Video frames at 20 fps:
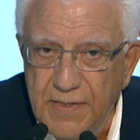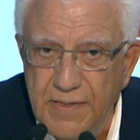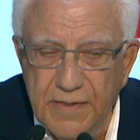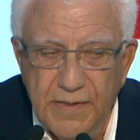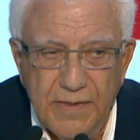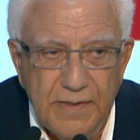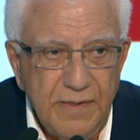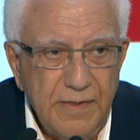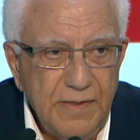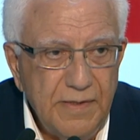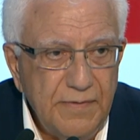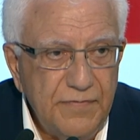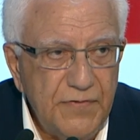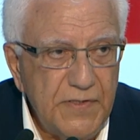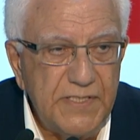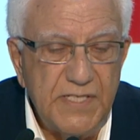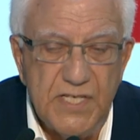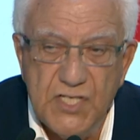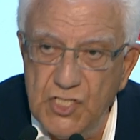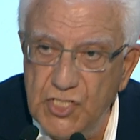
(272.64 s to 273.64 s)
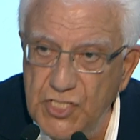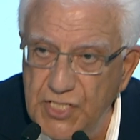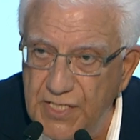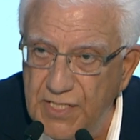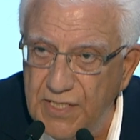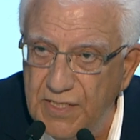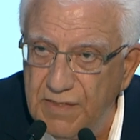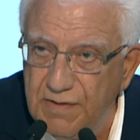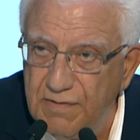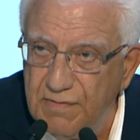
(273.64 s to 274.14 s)
آه، في
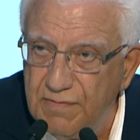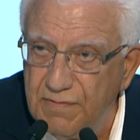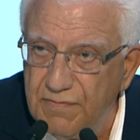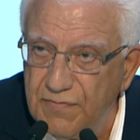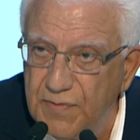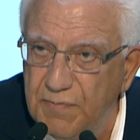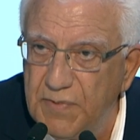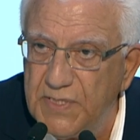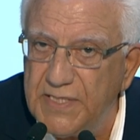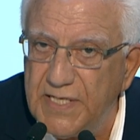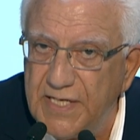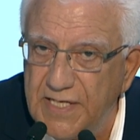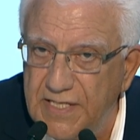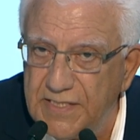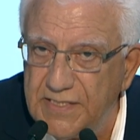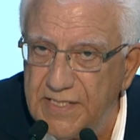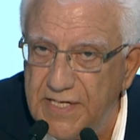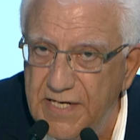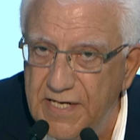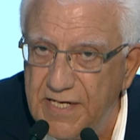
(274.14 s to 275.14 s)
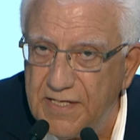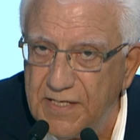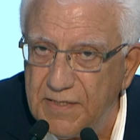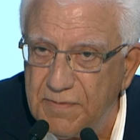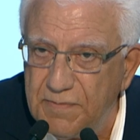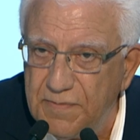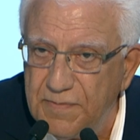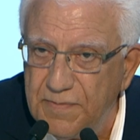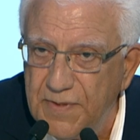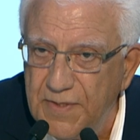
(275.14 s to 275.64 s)
التسجيل في بطاقات
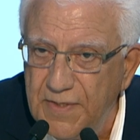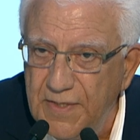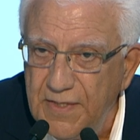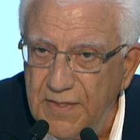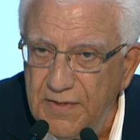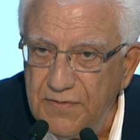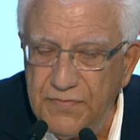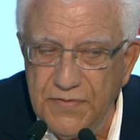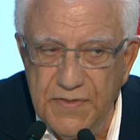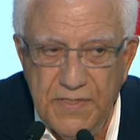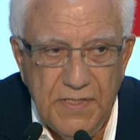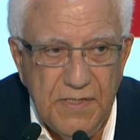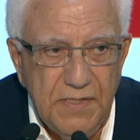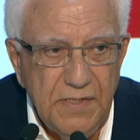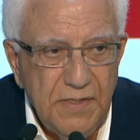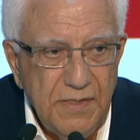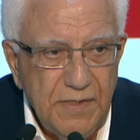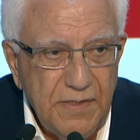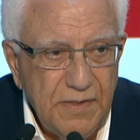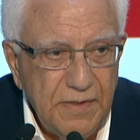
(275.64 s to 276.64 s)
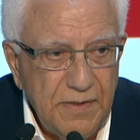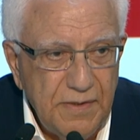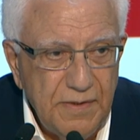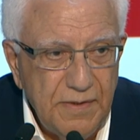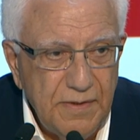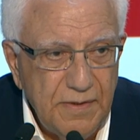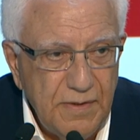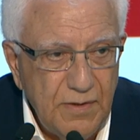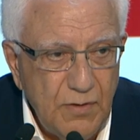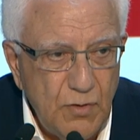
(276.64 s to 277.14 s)
الناخب في
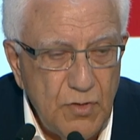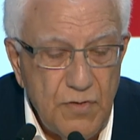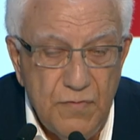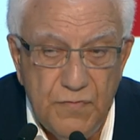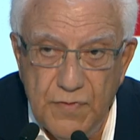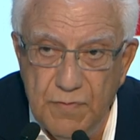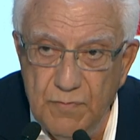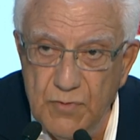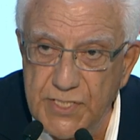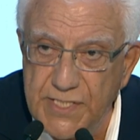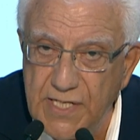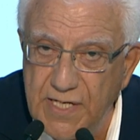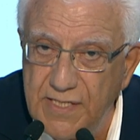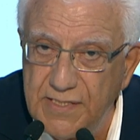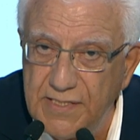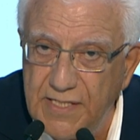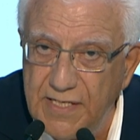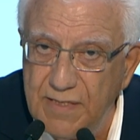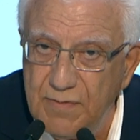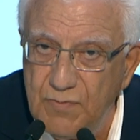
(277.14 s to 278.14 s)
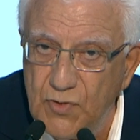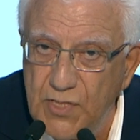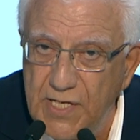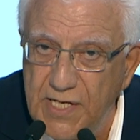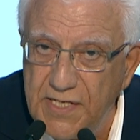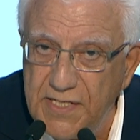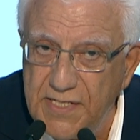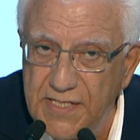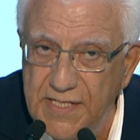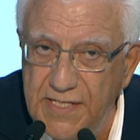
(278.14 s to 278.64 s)
آه، العنف المسلط على
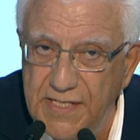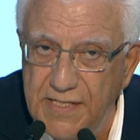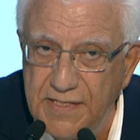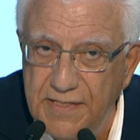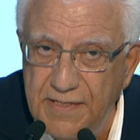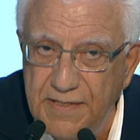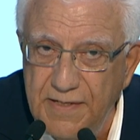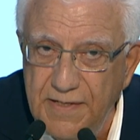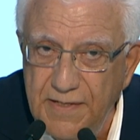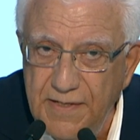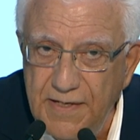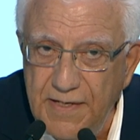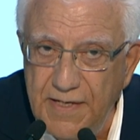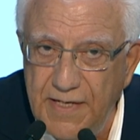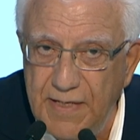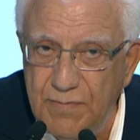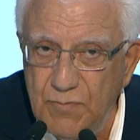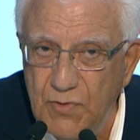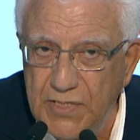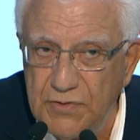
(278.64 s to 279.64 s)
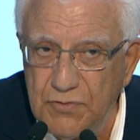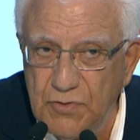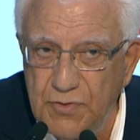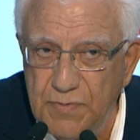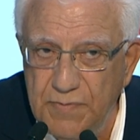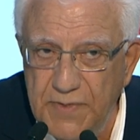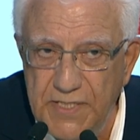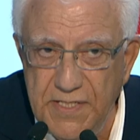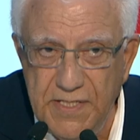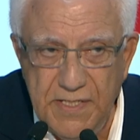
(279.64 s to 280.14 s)
الملاحظين عام
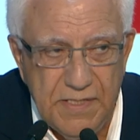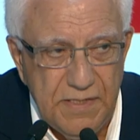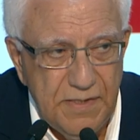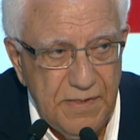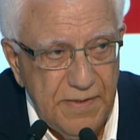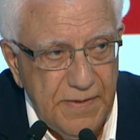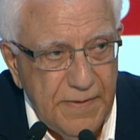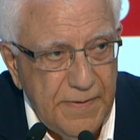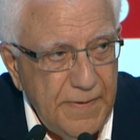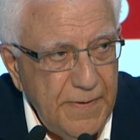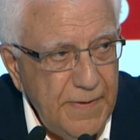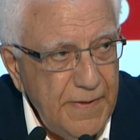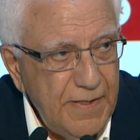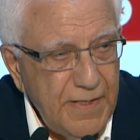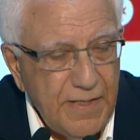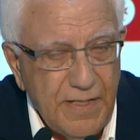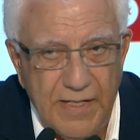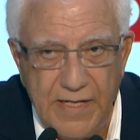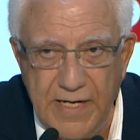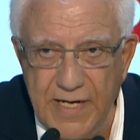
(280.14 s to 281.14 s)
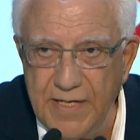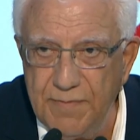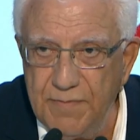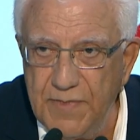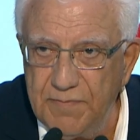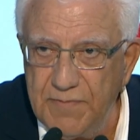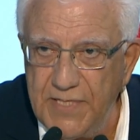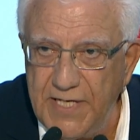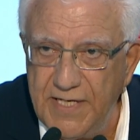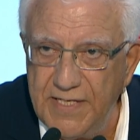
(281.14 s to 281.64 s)
81 آه،
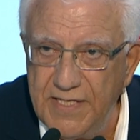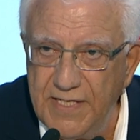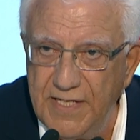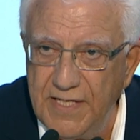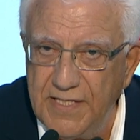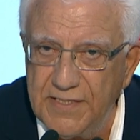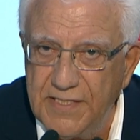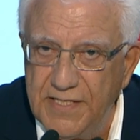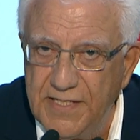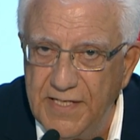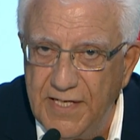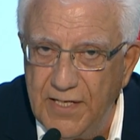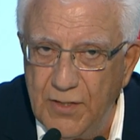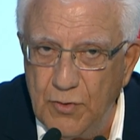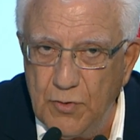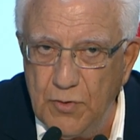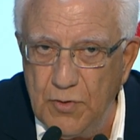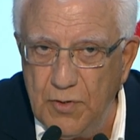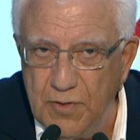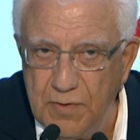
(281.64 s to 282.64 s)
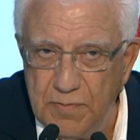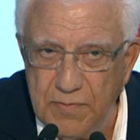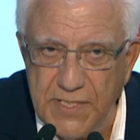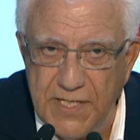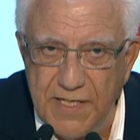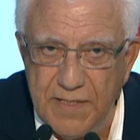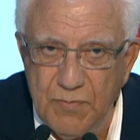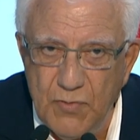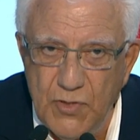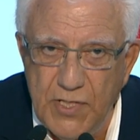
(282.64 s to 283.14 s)
القائمة نتاعنا اللي اعطيناها الكل
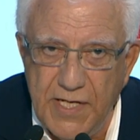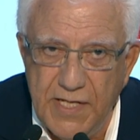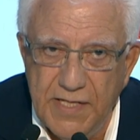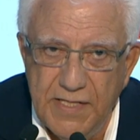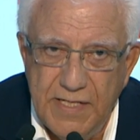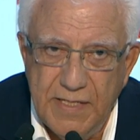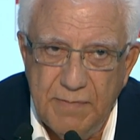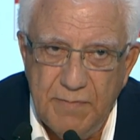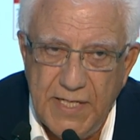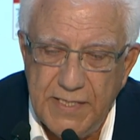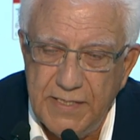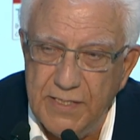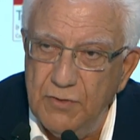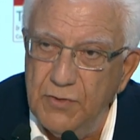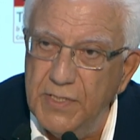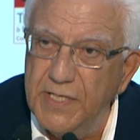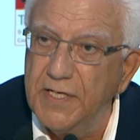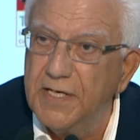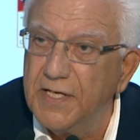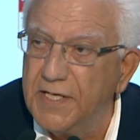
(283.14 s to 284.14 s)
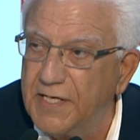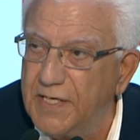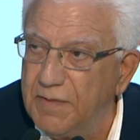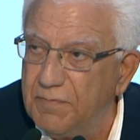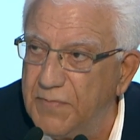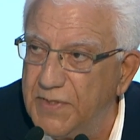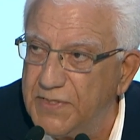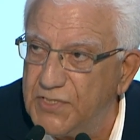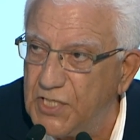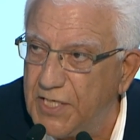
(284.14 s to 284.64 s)
نتاع الملاحظين مع لنا
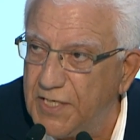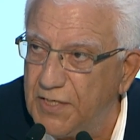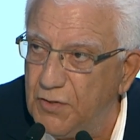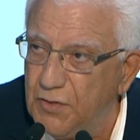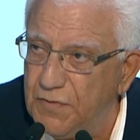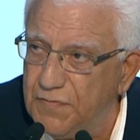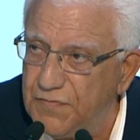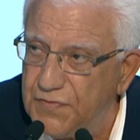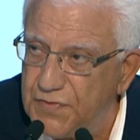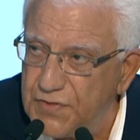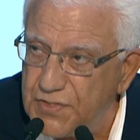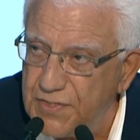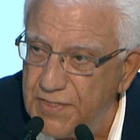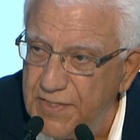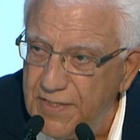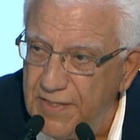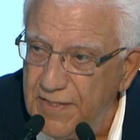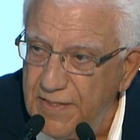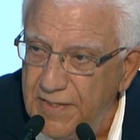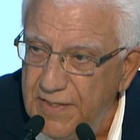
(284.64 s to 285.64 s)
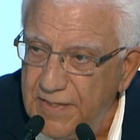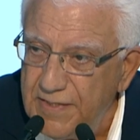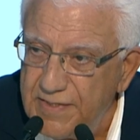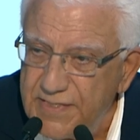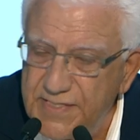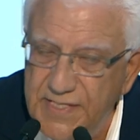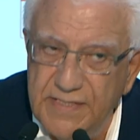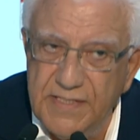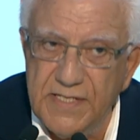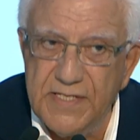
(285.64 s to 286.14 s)
كان بشق الأنفس
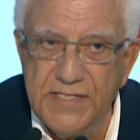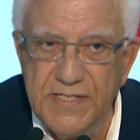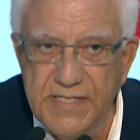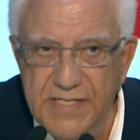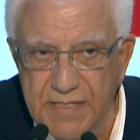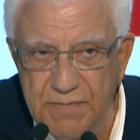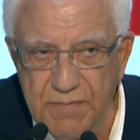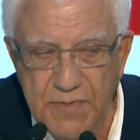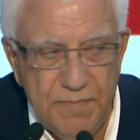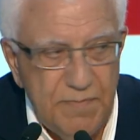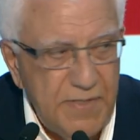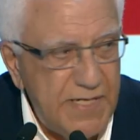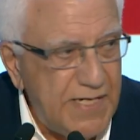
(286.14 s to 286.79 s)
ست سنين من